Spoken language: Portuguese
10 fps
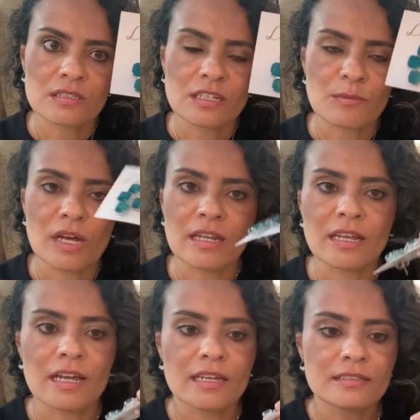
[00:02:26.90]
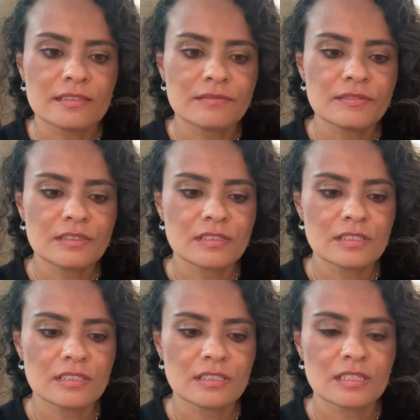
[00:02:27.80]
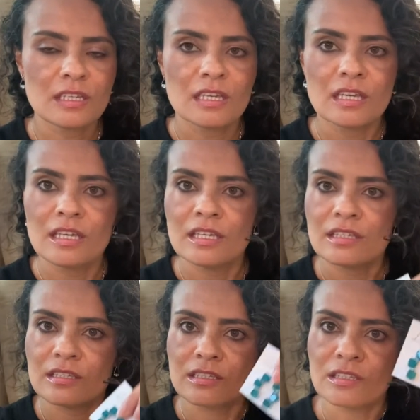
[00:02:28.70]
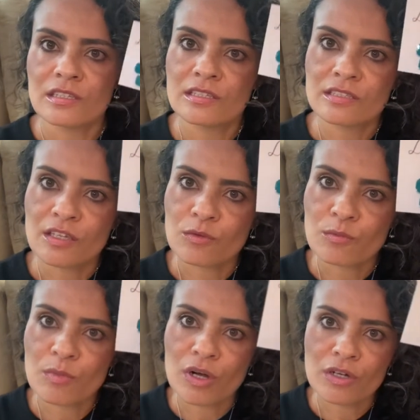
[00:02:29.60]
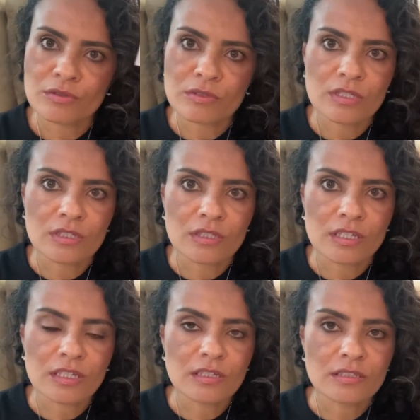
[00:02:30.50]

trabalhada e tem um banho aqui, né?